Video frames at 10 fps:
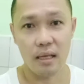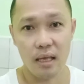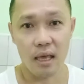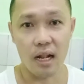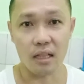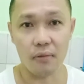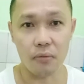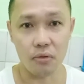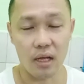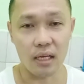healthy
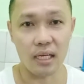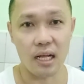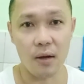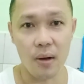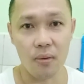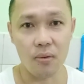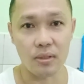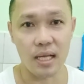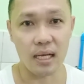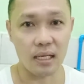food ang ginagawa ko
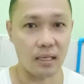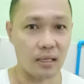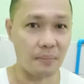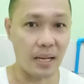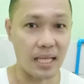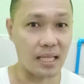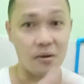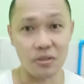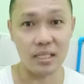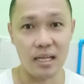sa aking maliit na
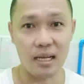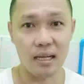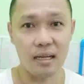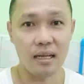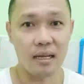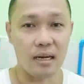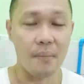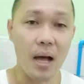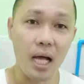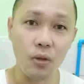kusina na
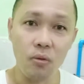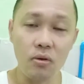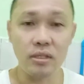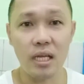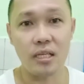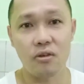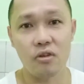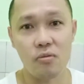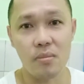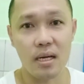makakatulong sa inyo
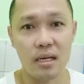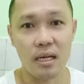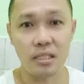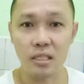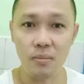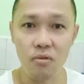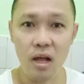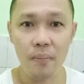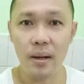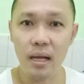yung mga nagsisimula
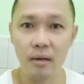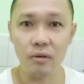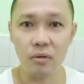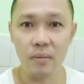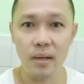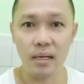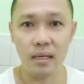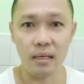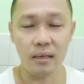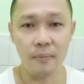pa lang, yung iba
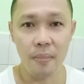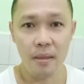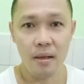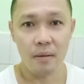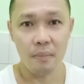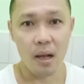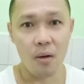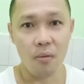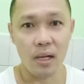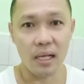na
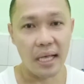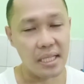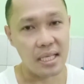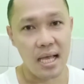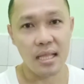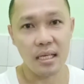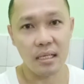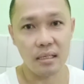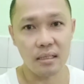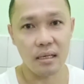makakuha ng idea din
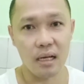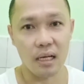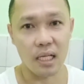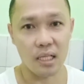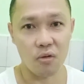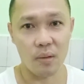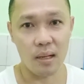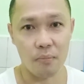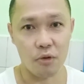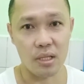na ganito pala,
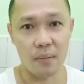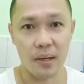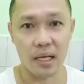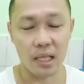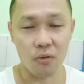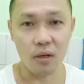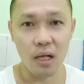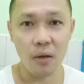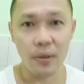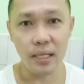pwede pala ito
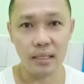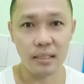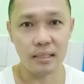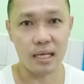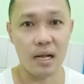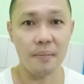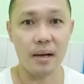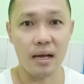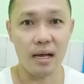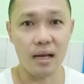gagawin. Sana
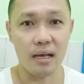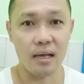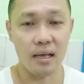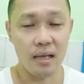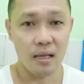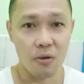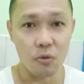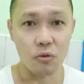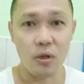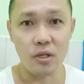
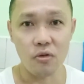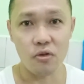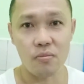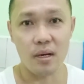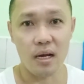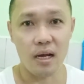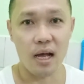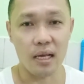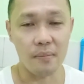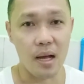magustuhan nyo yung mga
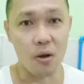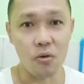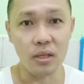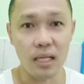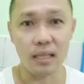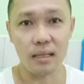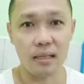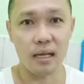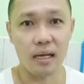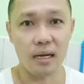aking mga content
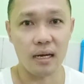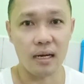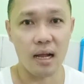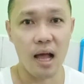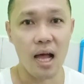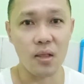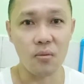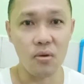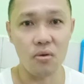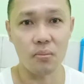na
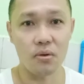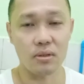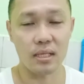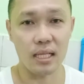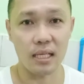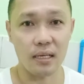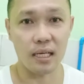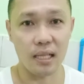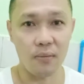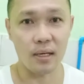nakakatulong po sa ating
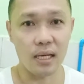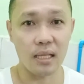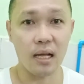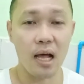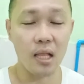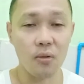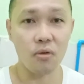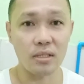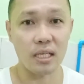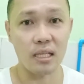katawan at nakakatulong
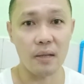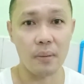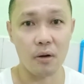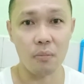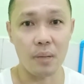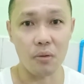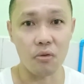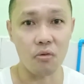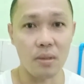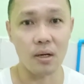sa hindi pa
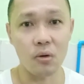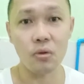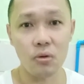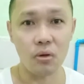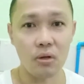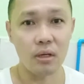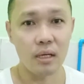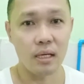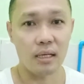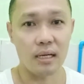marunong magluto
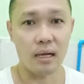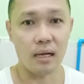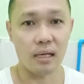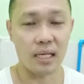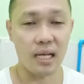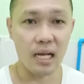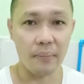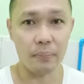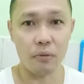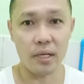na
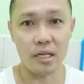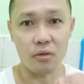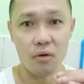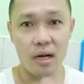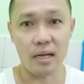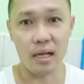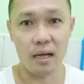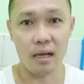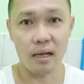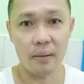ginagamit po ay natural na
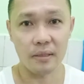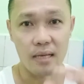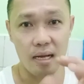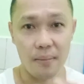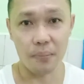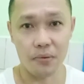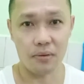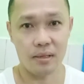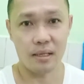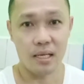sangkap po.
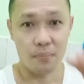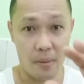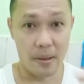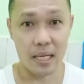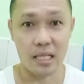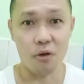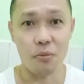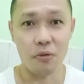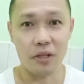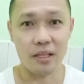Papakita ko po
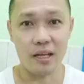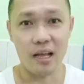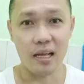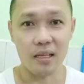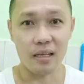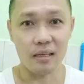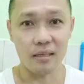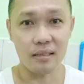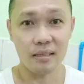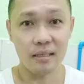ulit ang aking
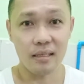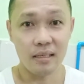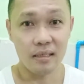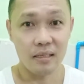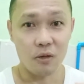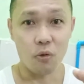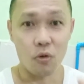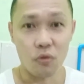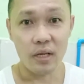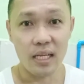
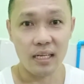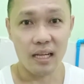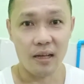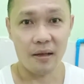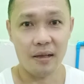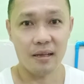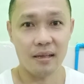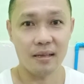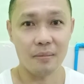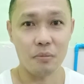lutuin na
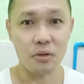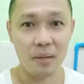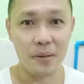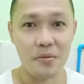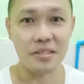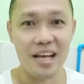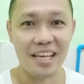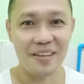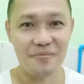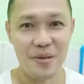puti pa yung
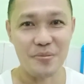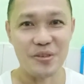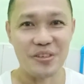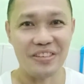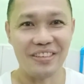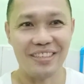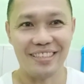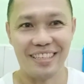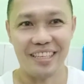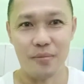saging may puso.
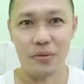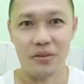Yan po.